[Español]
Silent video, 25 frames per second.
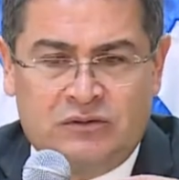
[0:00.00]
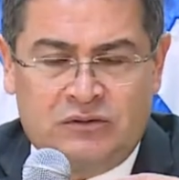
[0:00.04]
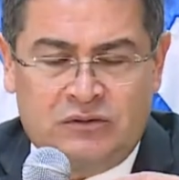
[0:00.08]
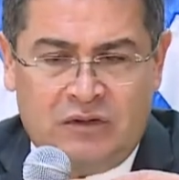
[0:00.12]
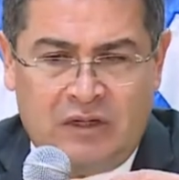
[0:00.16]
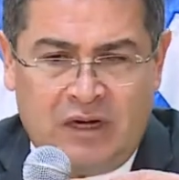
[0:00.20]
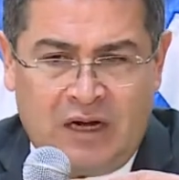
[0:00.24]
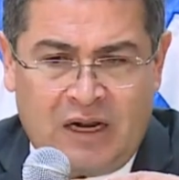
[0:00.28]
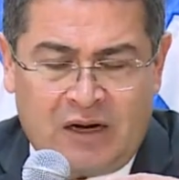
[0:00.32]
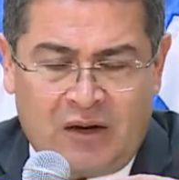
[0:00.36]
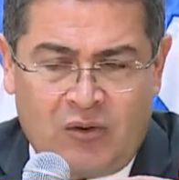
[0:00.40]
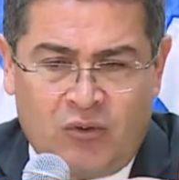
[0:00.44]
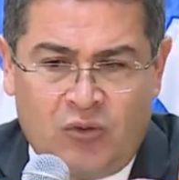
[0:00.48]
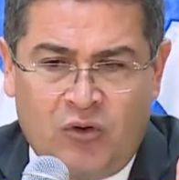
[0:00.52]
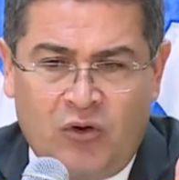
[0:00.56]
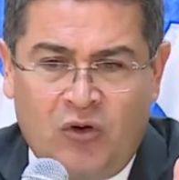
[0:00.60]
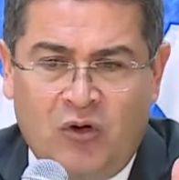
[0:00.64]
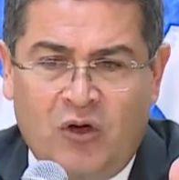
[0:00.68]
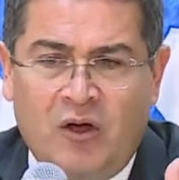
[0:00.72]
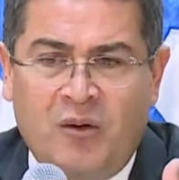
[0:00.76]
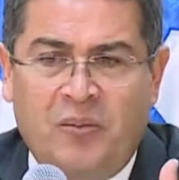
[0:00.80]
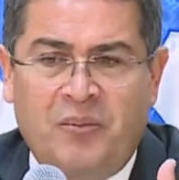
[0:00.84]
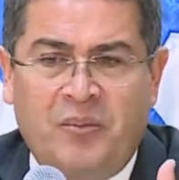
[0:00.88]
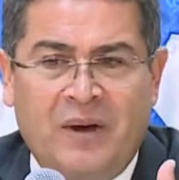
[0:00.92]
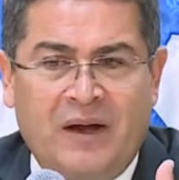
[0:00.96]
la
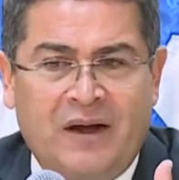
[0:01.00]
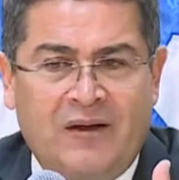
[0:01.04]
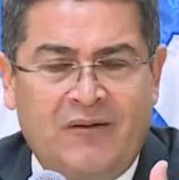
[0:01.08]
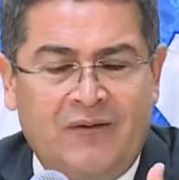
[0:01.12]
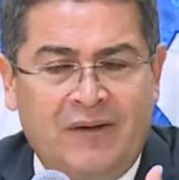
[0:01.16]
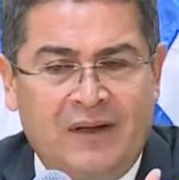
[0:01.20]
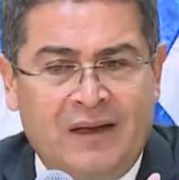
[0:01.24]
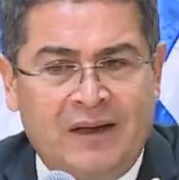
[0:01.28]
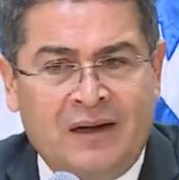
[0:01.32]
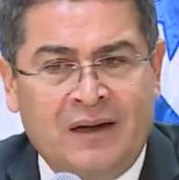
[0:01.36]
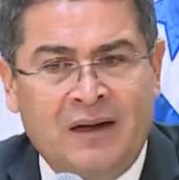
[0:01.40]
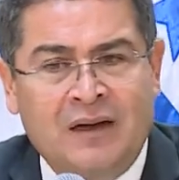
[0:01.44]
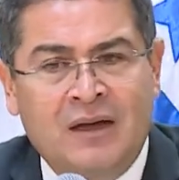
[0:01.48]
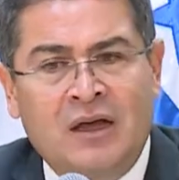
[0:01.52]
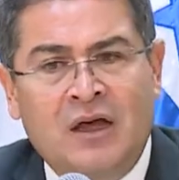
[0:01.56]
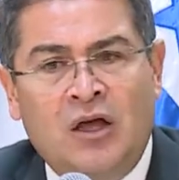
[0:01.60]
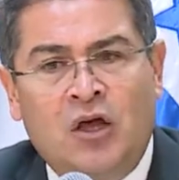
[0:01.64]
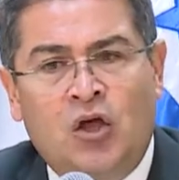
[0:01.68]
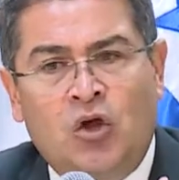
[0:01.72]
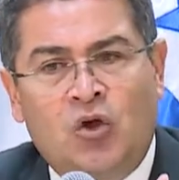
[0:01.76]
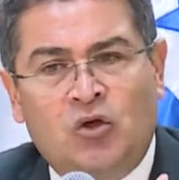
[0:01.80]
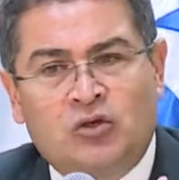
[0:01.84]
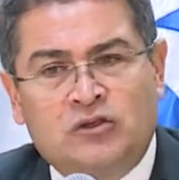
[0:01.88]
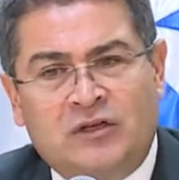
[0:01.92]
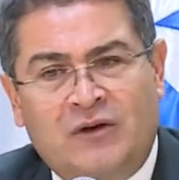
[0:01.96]
reunión es para ver
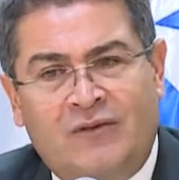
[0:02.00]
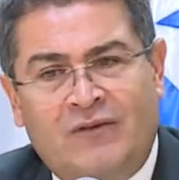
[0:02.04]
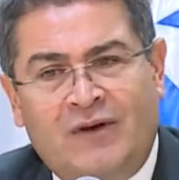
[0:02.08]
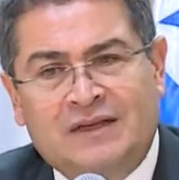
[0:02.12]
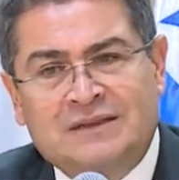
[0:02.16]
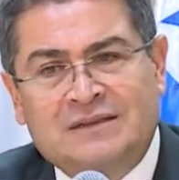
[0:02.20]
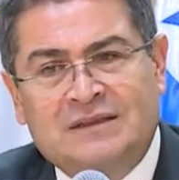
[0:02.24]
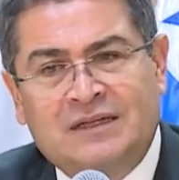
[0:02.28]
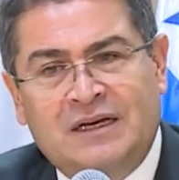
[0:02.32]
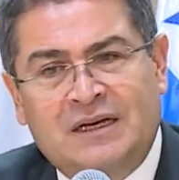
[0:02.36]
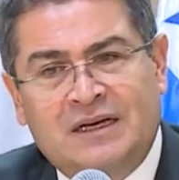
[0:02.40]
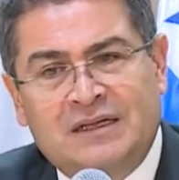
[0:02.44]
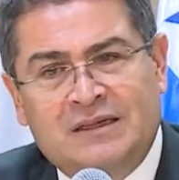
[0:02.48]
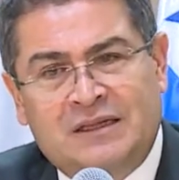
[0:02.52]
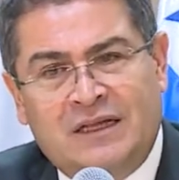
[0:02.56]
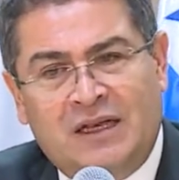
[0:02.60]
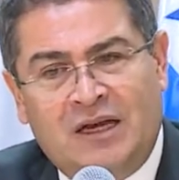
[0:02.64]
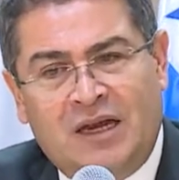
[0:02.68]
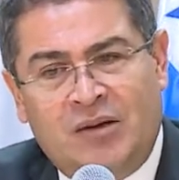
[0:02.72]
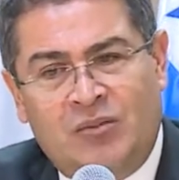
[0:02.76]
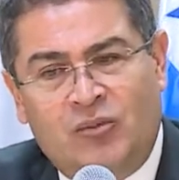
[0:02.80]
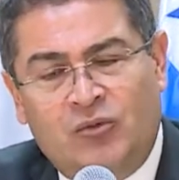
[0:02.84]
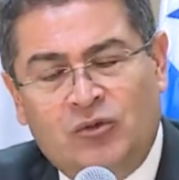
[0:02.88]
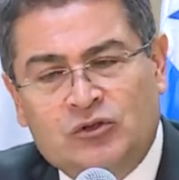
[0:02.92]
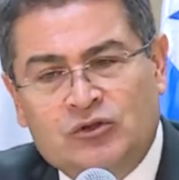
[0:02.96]
los avances que
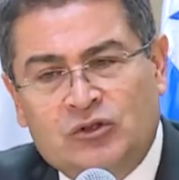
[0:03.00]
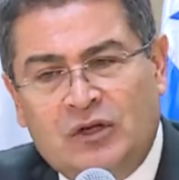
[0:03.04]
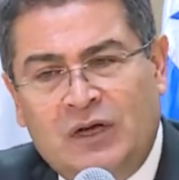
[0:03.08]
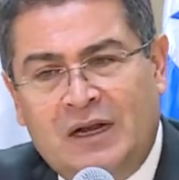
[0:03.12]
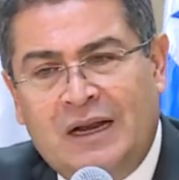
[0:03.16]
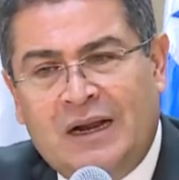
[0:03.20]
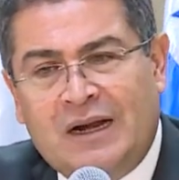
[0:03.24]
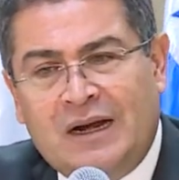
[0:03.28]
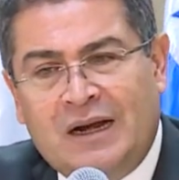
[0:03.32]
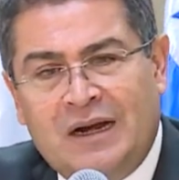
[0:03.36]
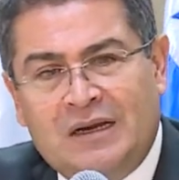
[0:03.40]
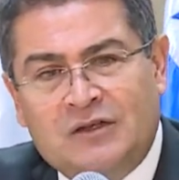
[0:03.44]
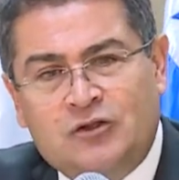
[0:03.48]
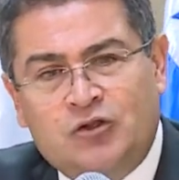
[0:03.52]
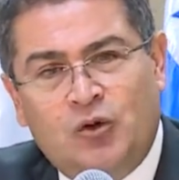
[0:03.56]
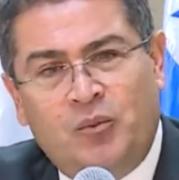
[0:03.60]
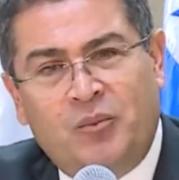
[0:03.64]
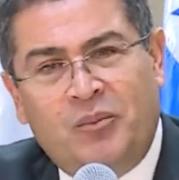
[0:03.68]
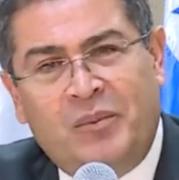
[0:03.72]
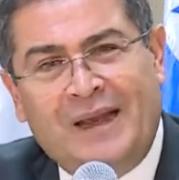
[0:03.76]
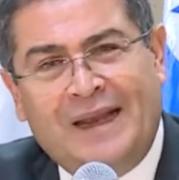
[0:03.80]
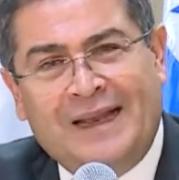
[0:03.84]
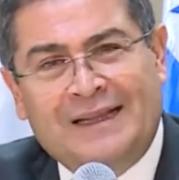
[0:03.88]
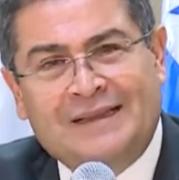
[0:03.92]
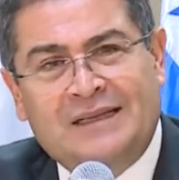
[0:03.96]
tenemos en la relación
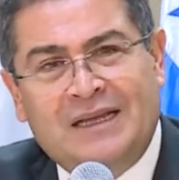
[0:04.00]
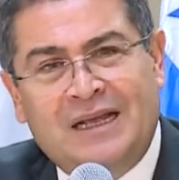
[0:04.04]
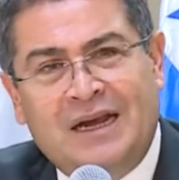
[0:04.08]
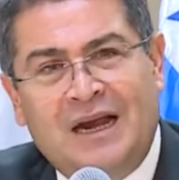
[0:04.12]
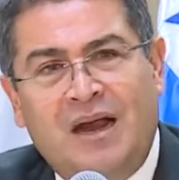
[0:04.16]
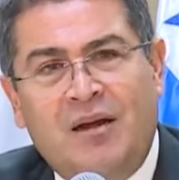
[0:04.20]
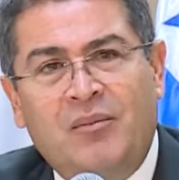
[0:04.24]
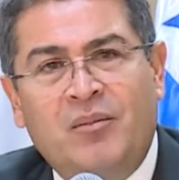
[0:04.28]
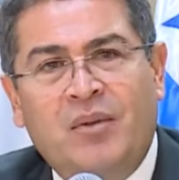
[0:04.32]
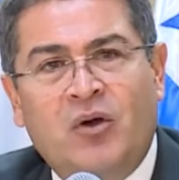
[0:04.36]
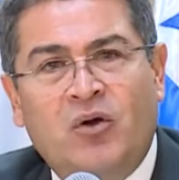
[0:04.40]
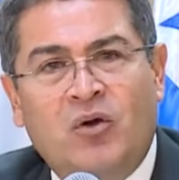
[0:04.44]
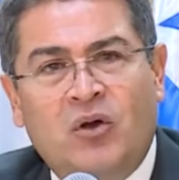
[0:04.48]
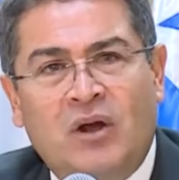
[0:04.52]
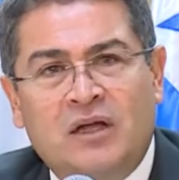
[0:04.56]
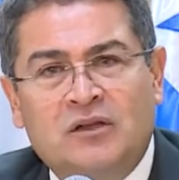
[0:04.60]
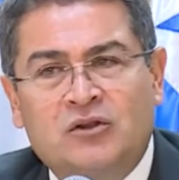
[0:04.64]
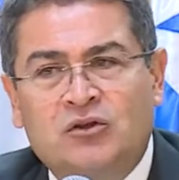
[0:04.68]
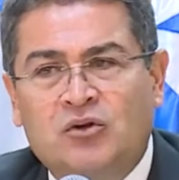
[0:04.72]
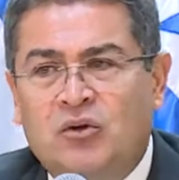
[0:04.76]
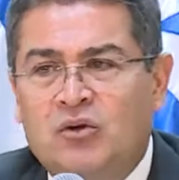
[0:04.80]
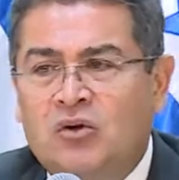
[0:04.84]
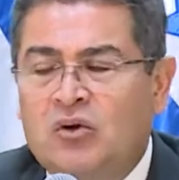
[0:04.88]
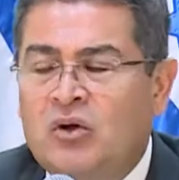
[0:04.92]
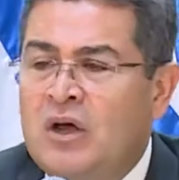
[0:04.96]
bilateral,
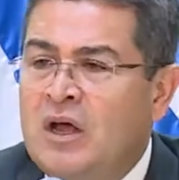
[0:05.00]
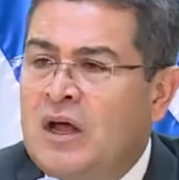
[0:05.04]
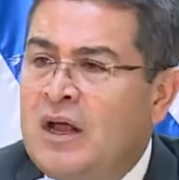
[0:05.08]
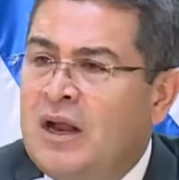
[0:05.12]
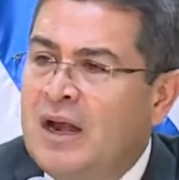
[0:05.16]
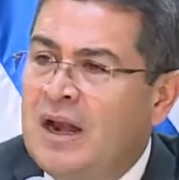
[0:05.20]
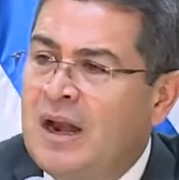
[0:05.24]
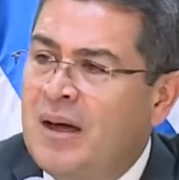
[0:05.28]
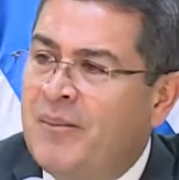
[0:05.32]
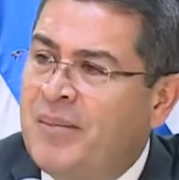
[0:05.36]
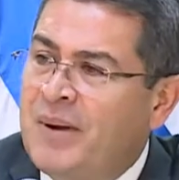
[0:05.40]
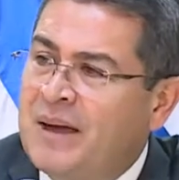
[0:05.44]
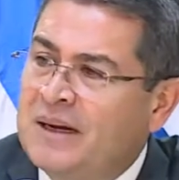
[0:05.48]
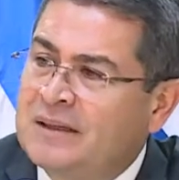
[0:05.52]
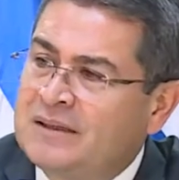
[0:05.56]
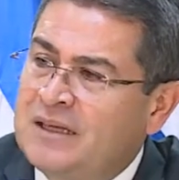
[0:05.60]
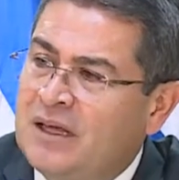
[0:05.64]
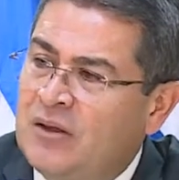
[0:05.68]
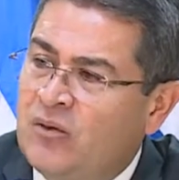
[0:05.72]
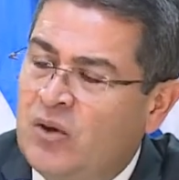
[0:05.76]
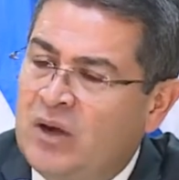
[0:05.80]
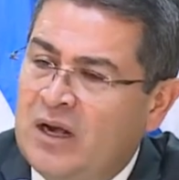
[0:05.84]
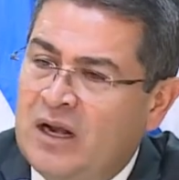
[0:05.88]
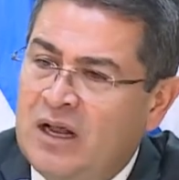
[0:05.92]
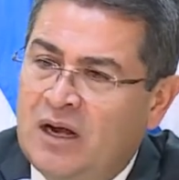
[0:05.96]
mejorando la parte
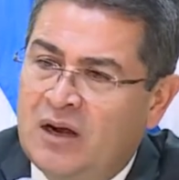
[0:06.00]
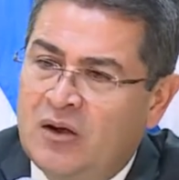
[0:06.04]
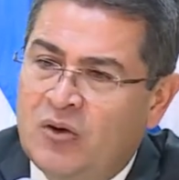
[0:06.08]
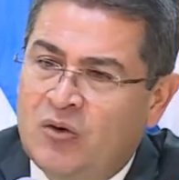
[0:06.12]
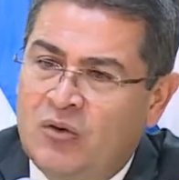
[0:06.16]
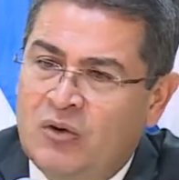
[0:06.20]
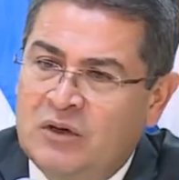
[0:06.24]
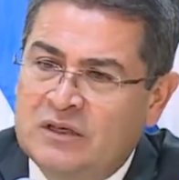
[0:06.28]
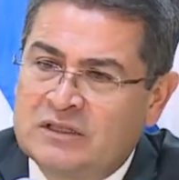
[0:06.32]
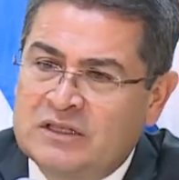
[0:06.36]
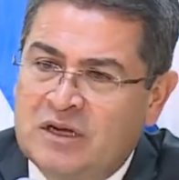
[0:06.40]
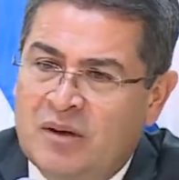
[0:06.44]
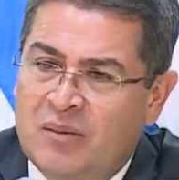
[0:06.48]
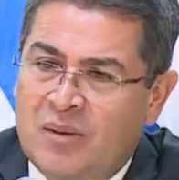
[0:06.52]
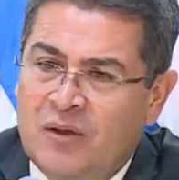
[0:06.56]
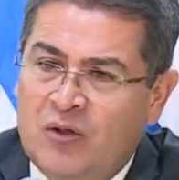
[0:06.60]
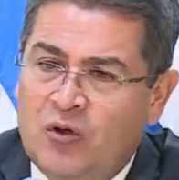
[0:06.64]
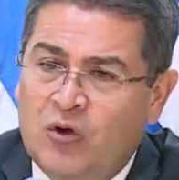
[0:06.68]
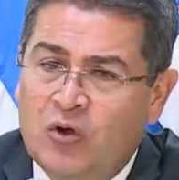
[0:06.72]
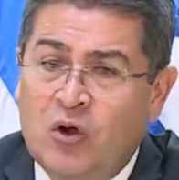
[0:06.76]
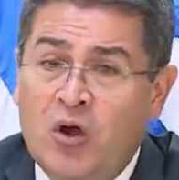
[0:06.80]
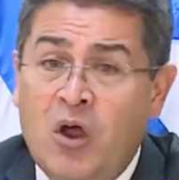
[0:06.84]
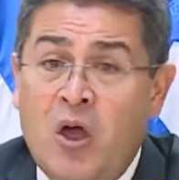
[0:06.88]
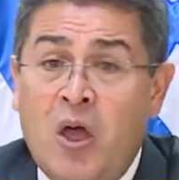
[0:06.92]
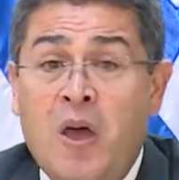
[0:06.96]
aduanera con El
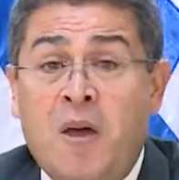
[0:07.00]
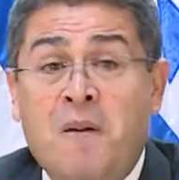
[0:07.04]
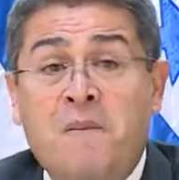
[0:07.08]
Salvador,